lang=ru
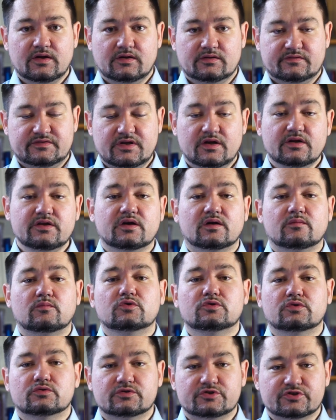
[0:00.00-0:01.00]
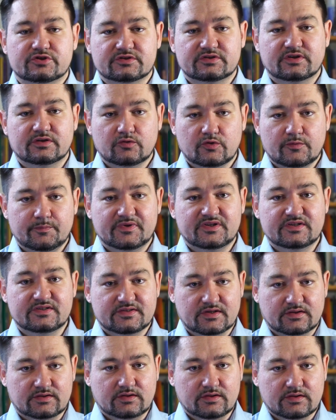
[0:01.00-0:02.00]
Все они работают с частотой
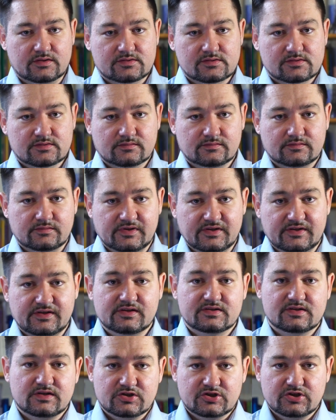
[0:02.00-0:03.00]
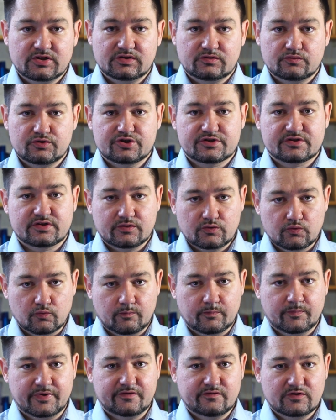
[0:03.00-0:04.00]
50 Гц. Если же эту частоту
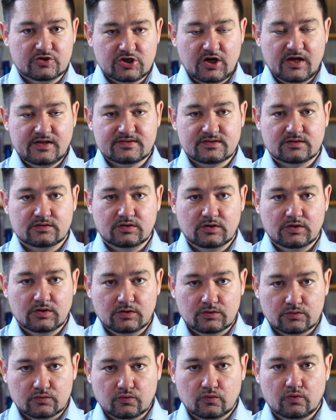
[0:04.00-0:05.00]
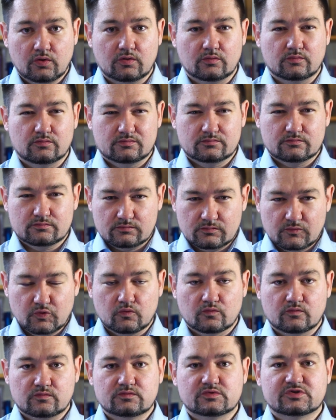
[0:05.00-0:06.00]
превышать, то
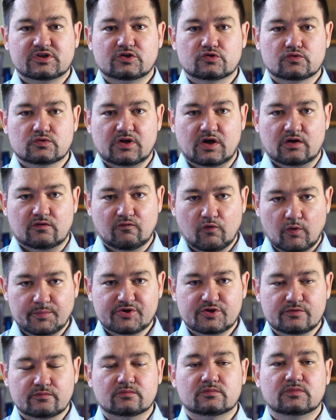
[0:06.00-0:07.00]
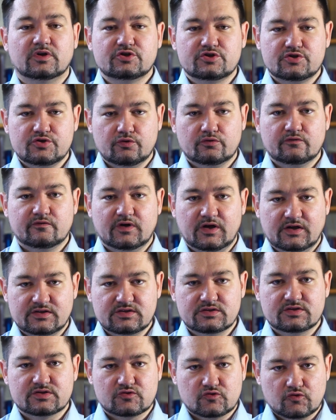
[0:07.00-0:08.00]
ну, скажу так, в общем, начнет
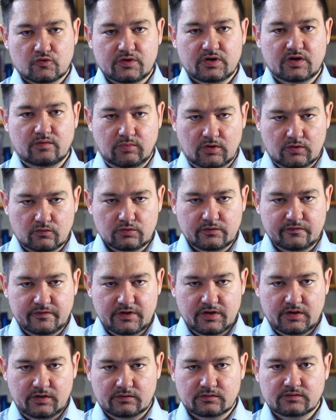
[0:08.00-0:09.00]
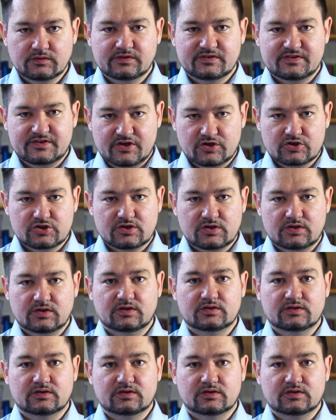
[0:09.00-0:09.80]
выходить из строя оборудование тех же